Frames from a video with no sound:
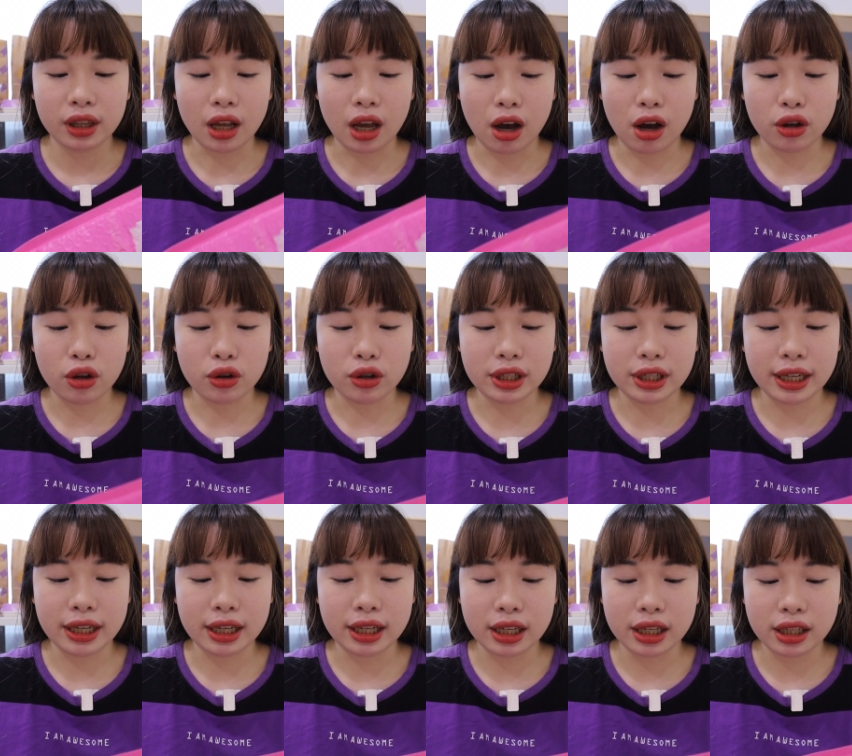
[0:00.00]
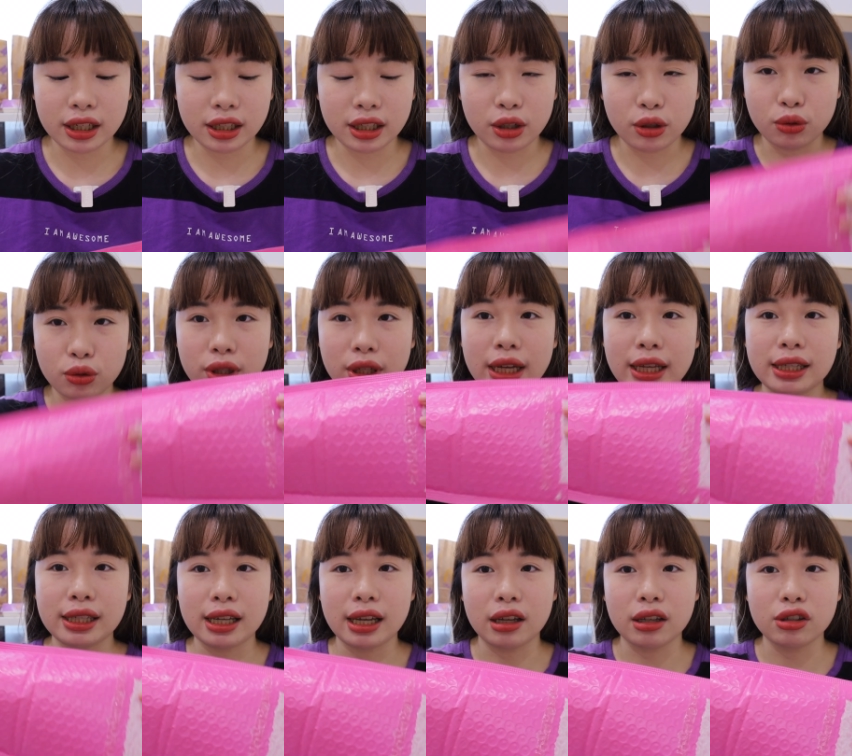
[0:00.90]
然后有些，例如说像
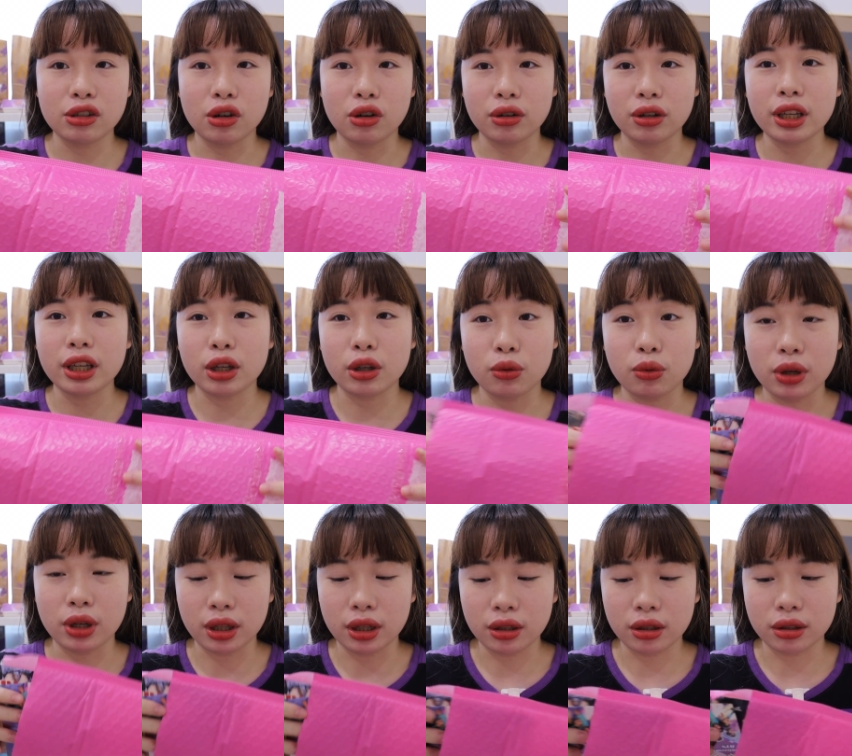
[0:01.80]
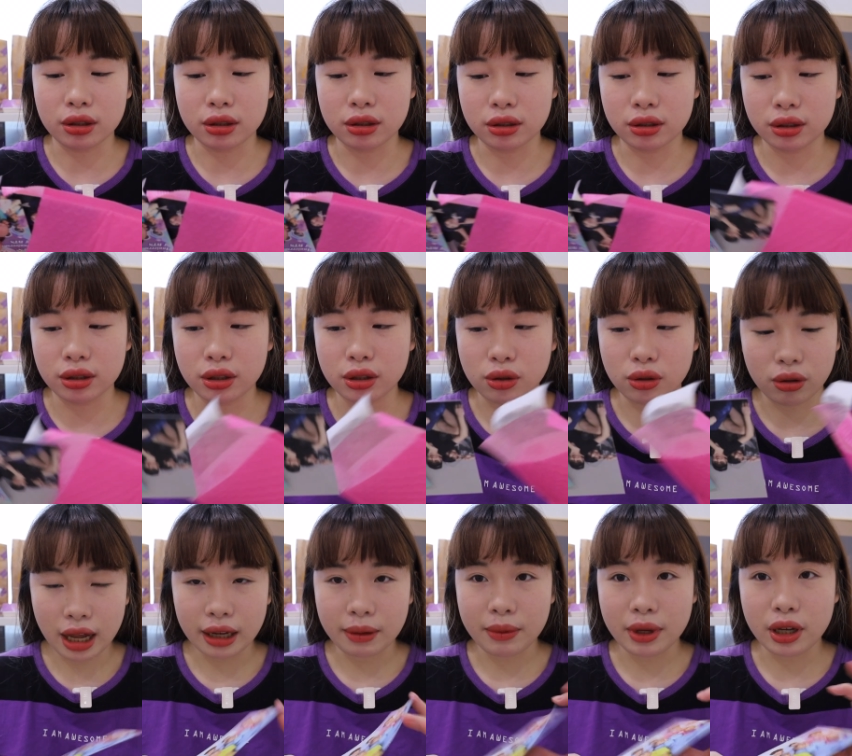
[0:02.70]
这样这种应援的这种，
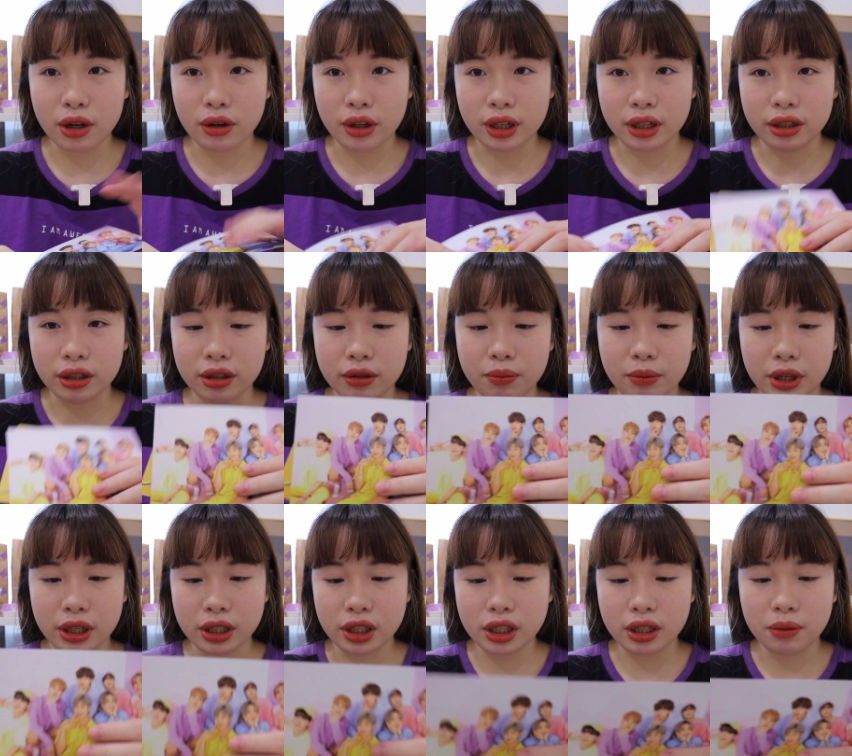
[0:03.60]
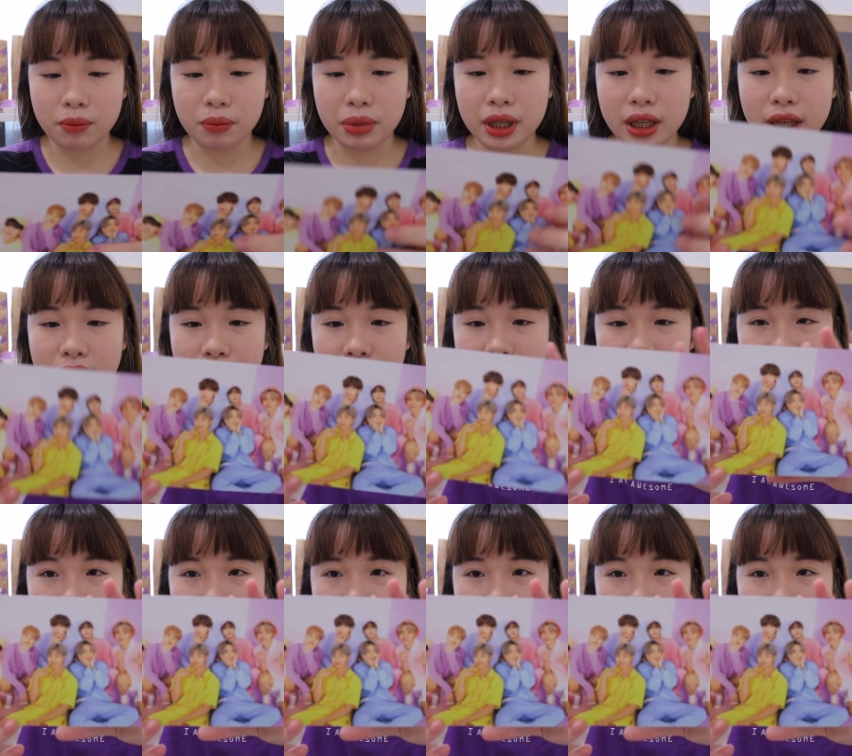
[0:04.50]
它里面有一个明信片，